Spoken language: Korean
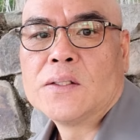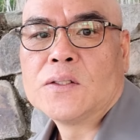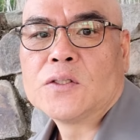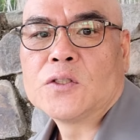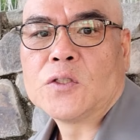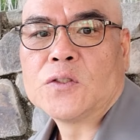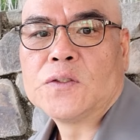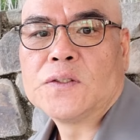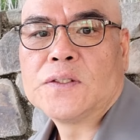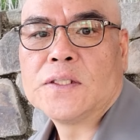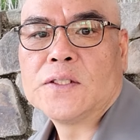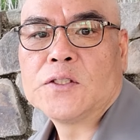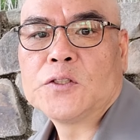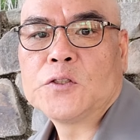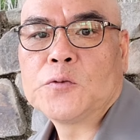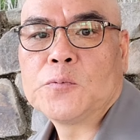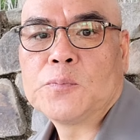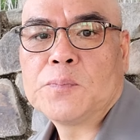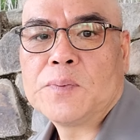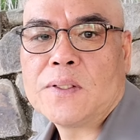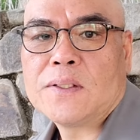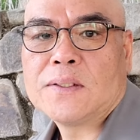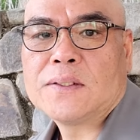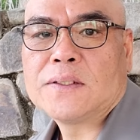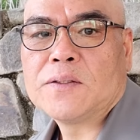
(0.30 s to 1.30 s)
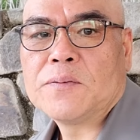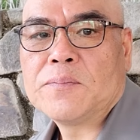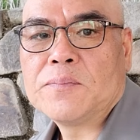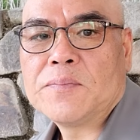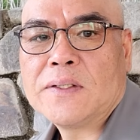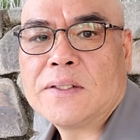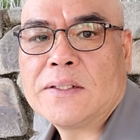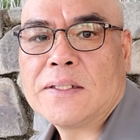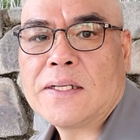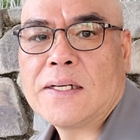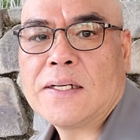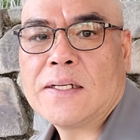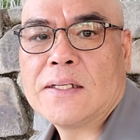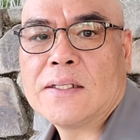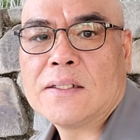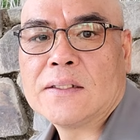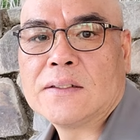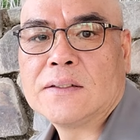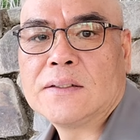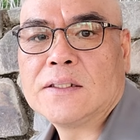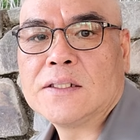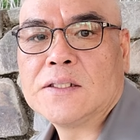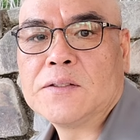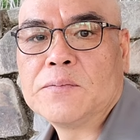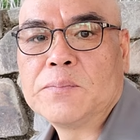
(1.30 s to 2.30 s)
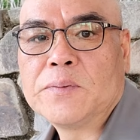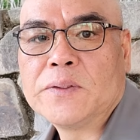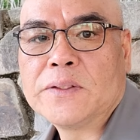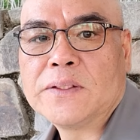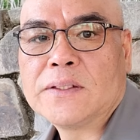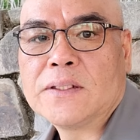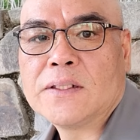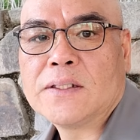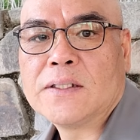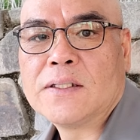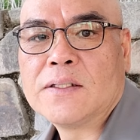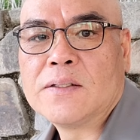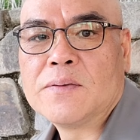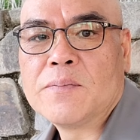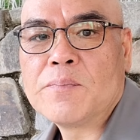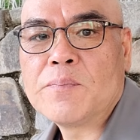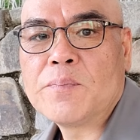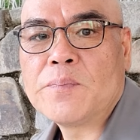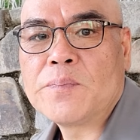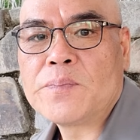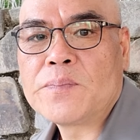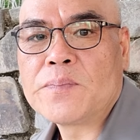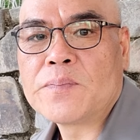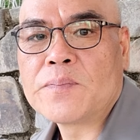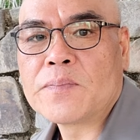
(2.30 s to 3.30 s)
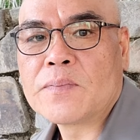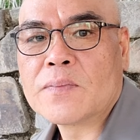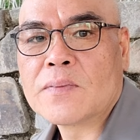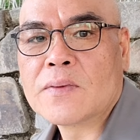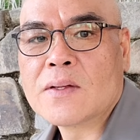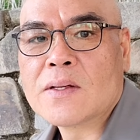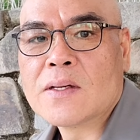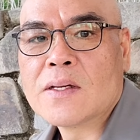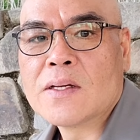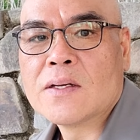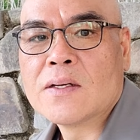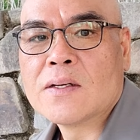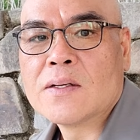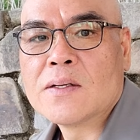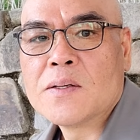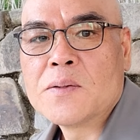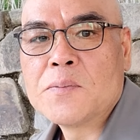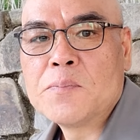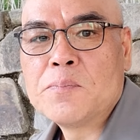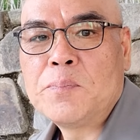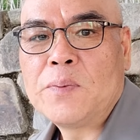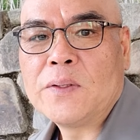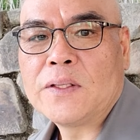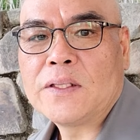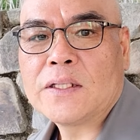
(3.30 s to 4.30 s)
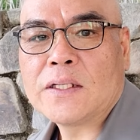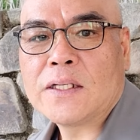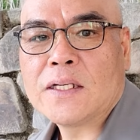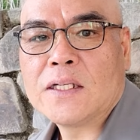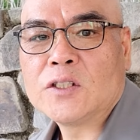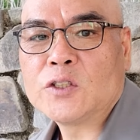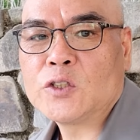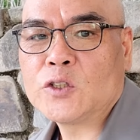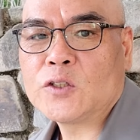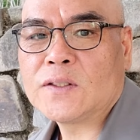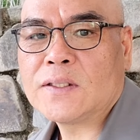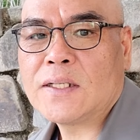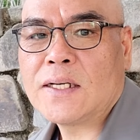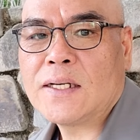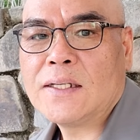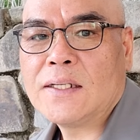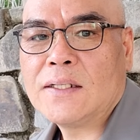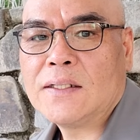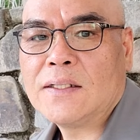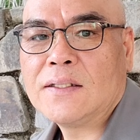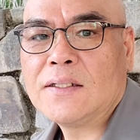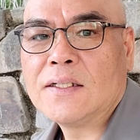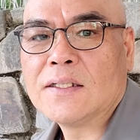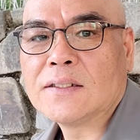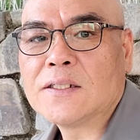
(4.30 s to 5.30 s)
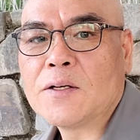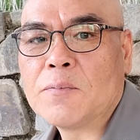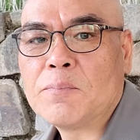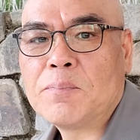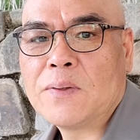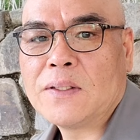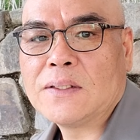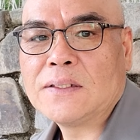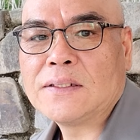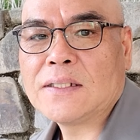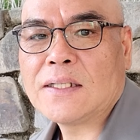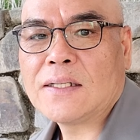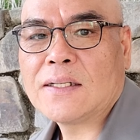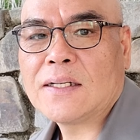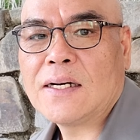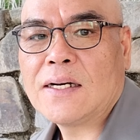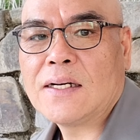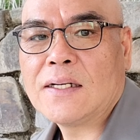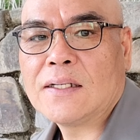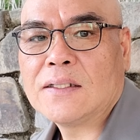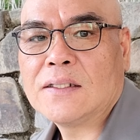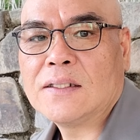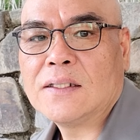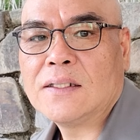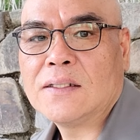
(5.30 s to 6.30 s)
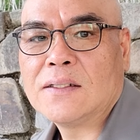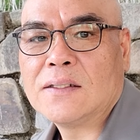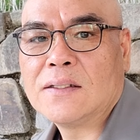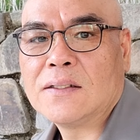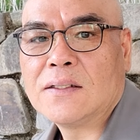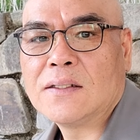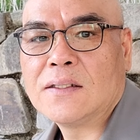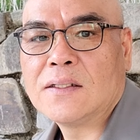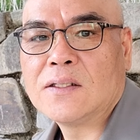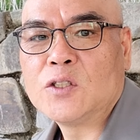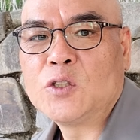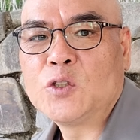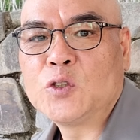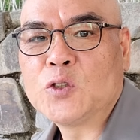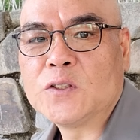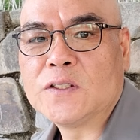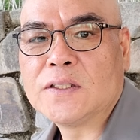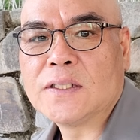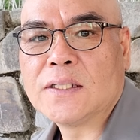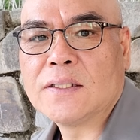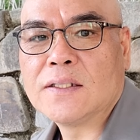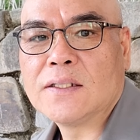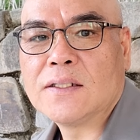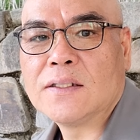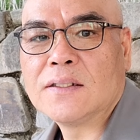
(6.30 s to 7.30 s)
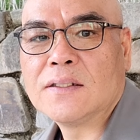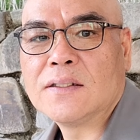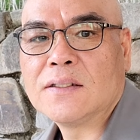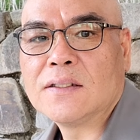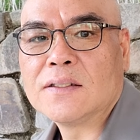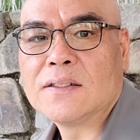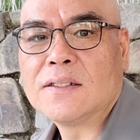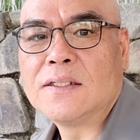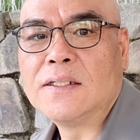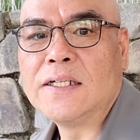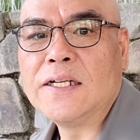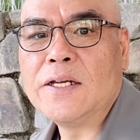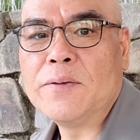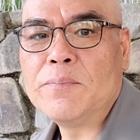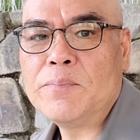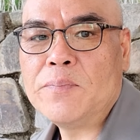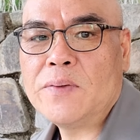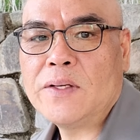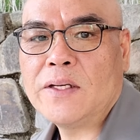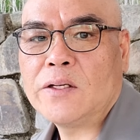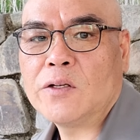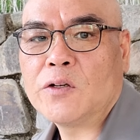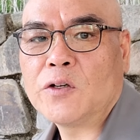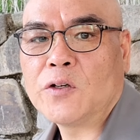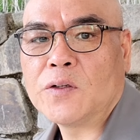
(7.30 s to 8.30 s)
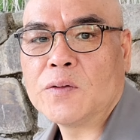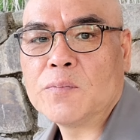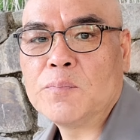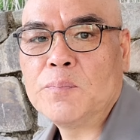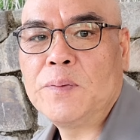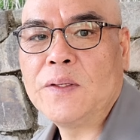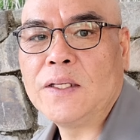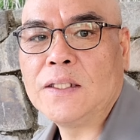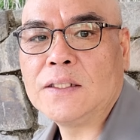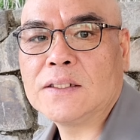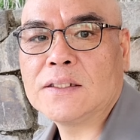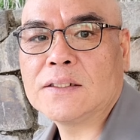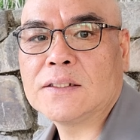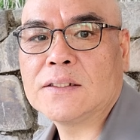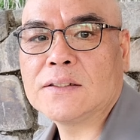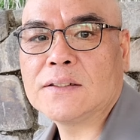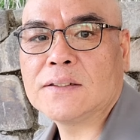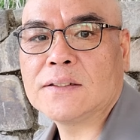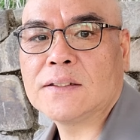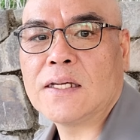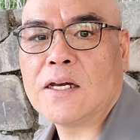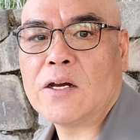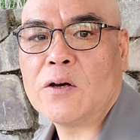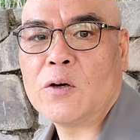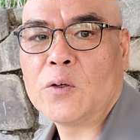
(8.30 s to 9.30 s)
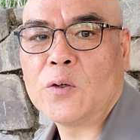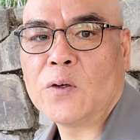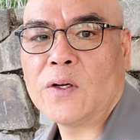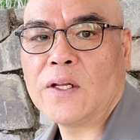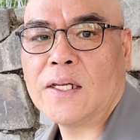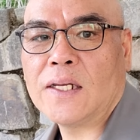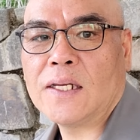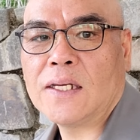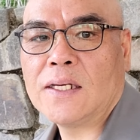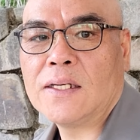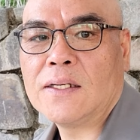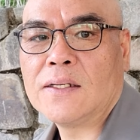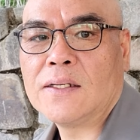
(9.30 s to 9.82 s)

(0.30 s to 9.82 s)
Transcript: 존재의 숲에 있습니다. 지금부터 비트겐슈타인 여섯 번째 강의 주제는 그림 이론, 빌트 테오리